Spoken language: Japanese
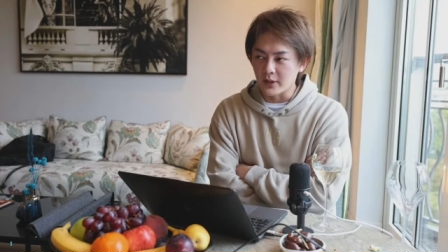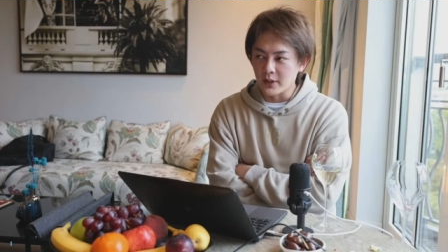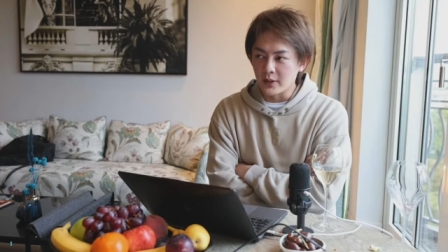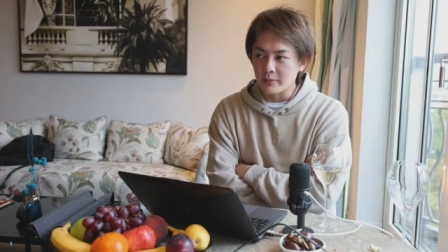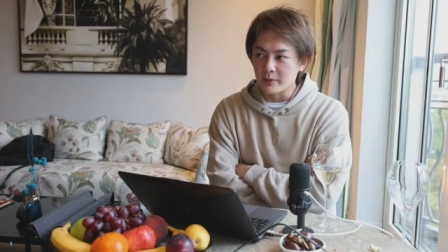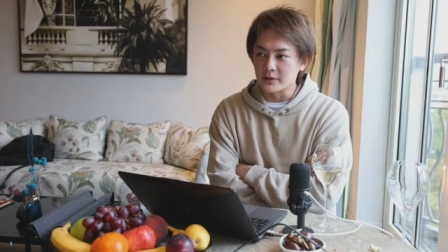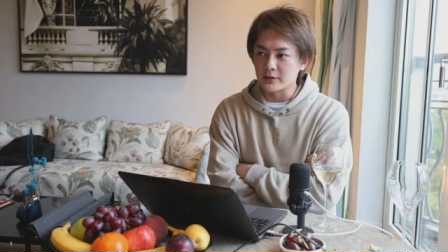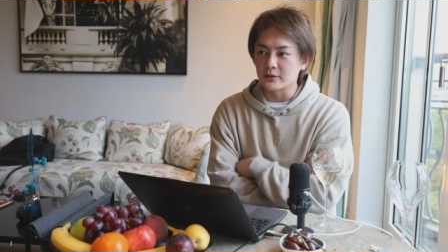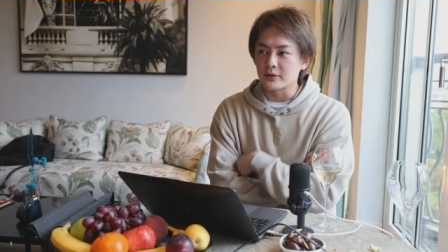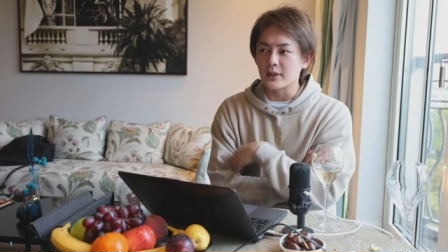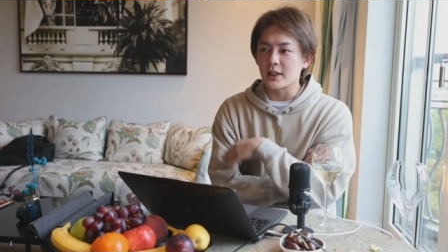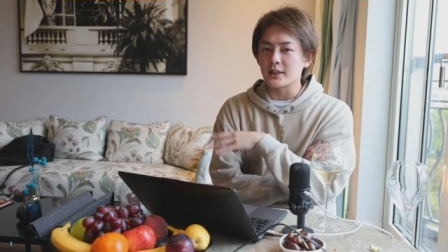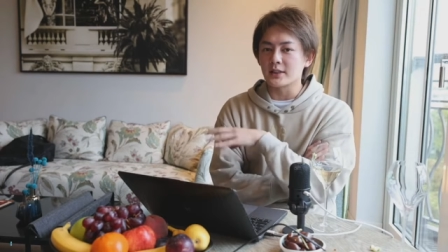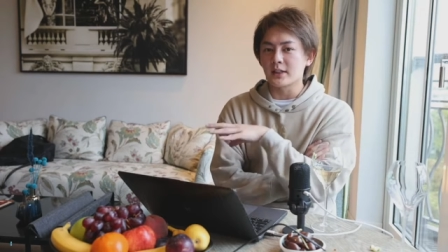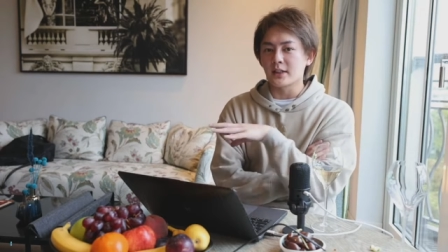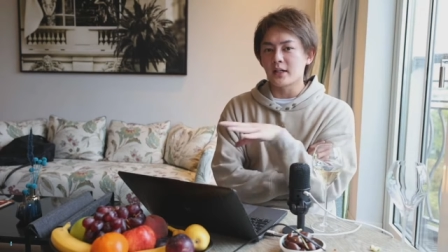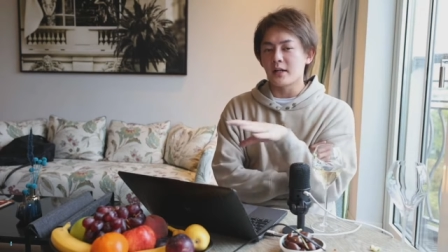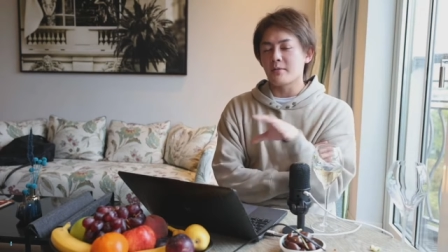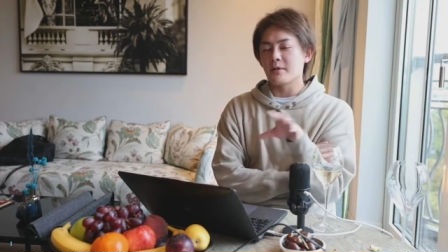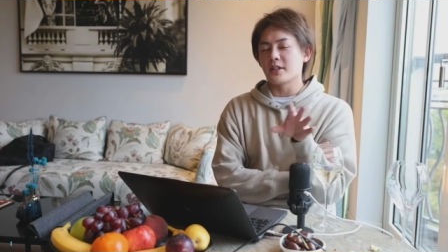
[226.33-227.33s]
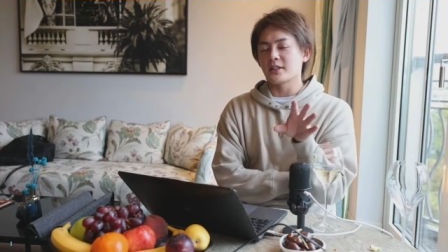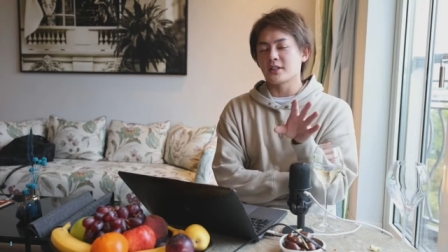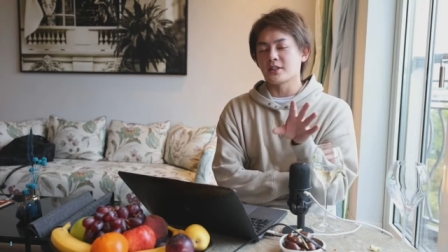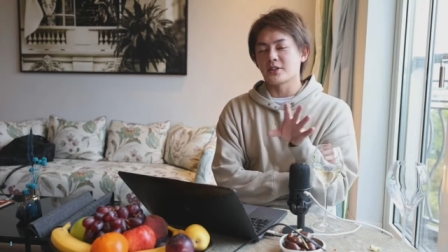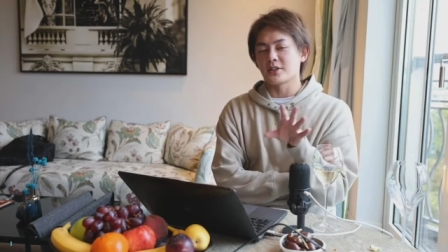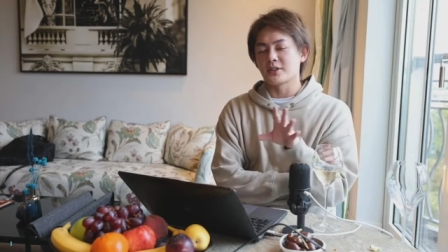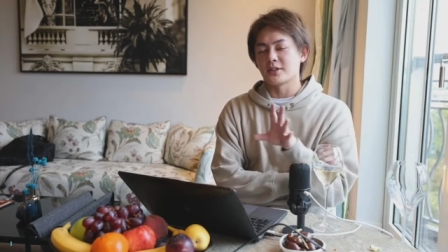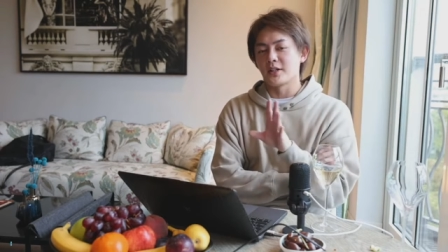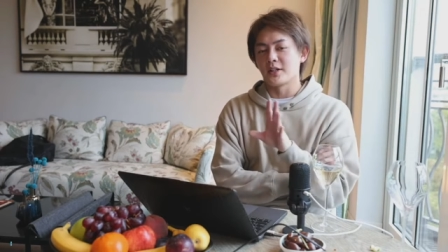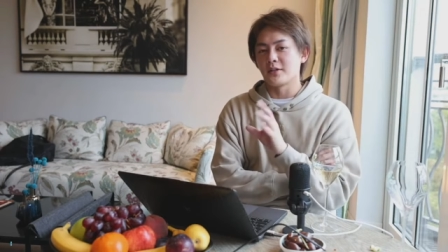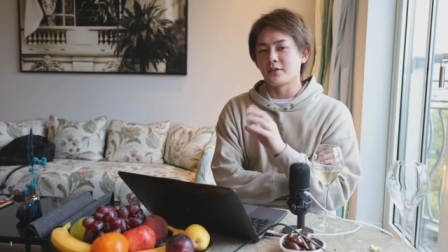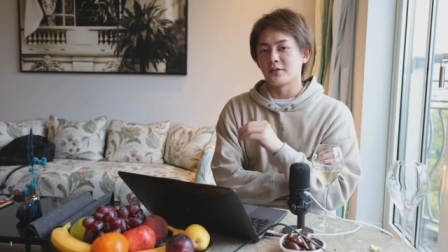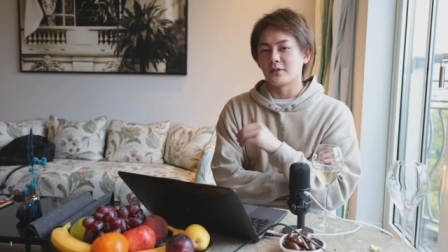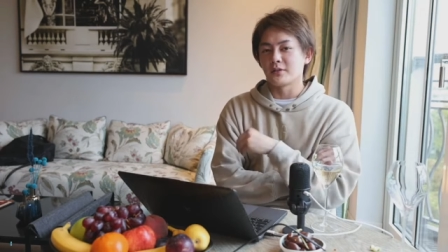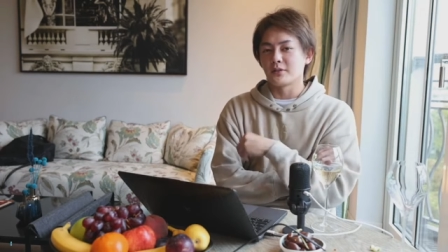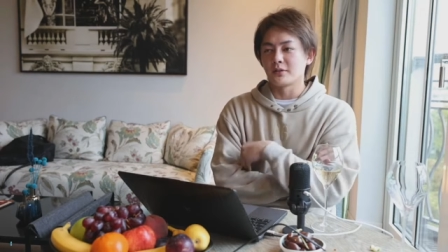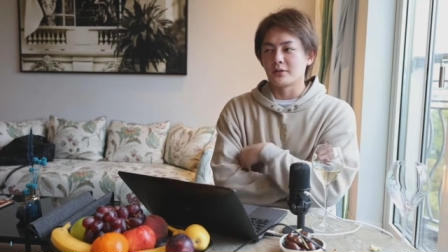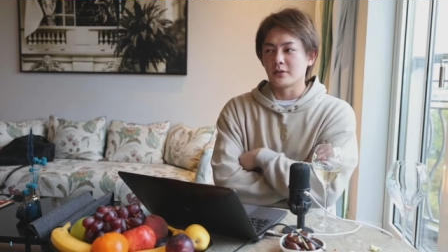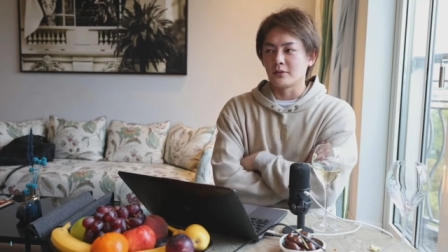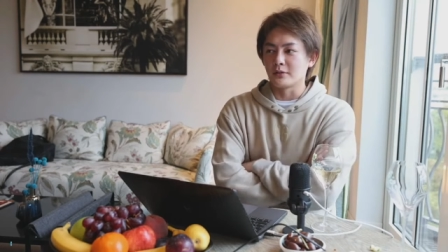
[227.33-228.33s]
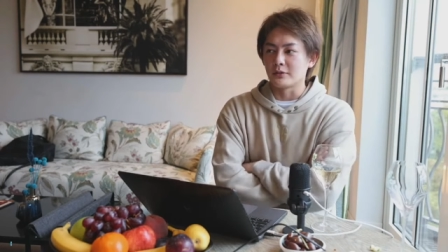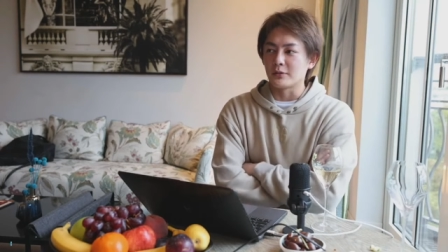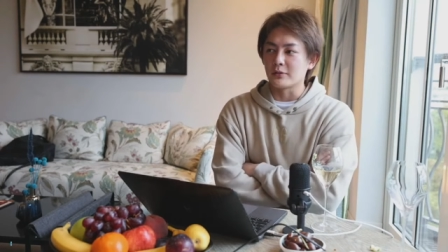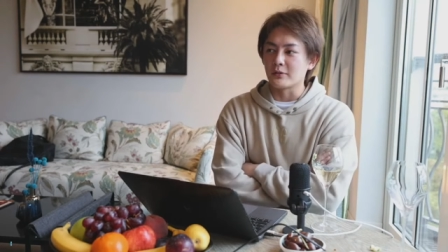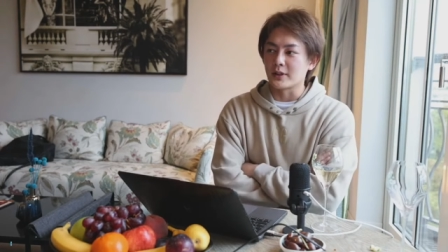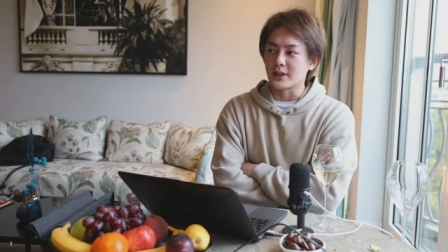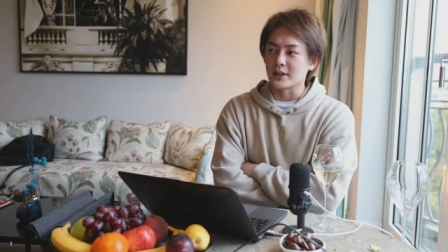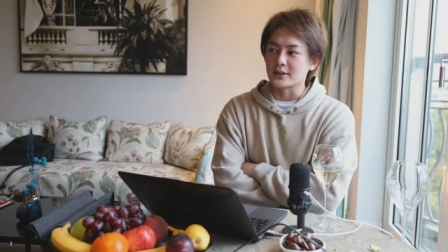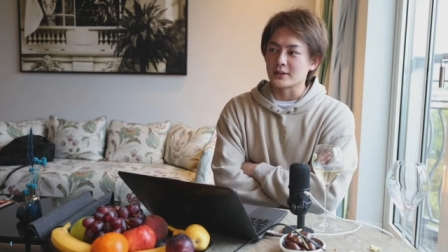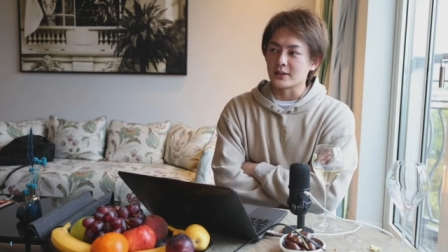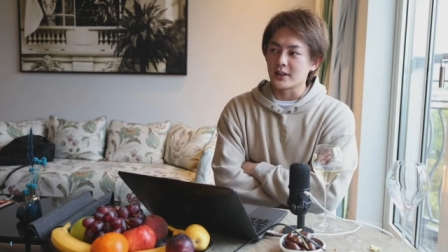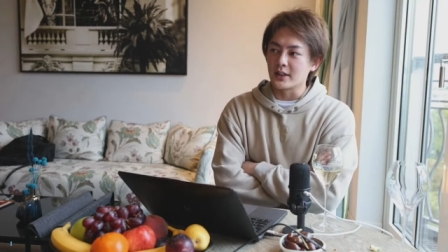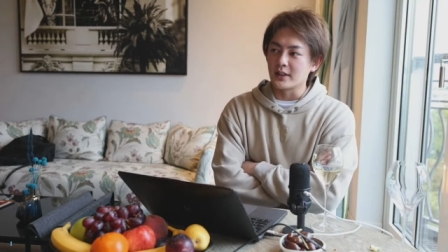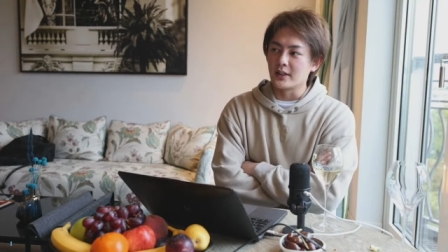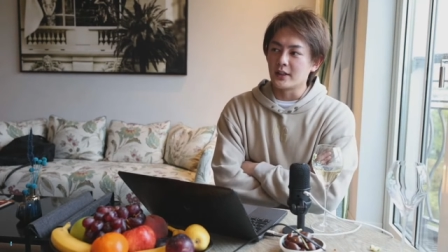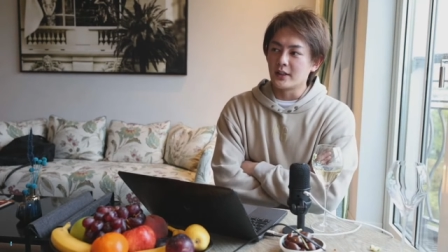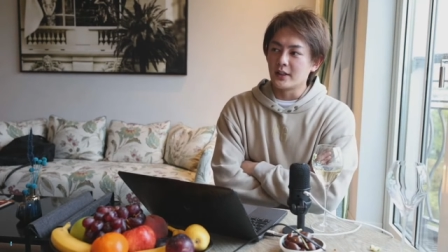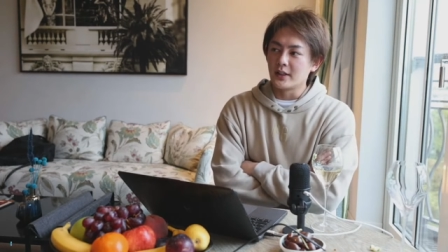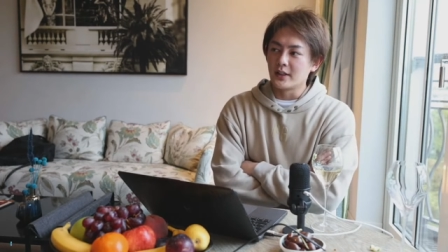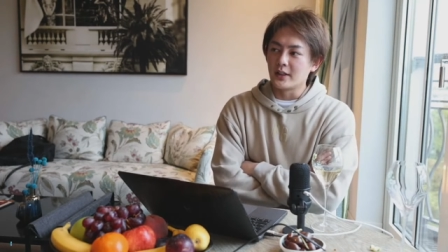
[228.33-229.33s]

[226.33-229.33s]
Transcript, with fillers: まあ、そこから先は皆さん知ってるの通りですね、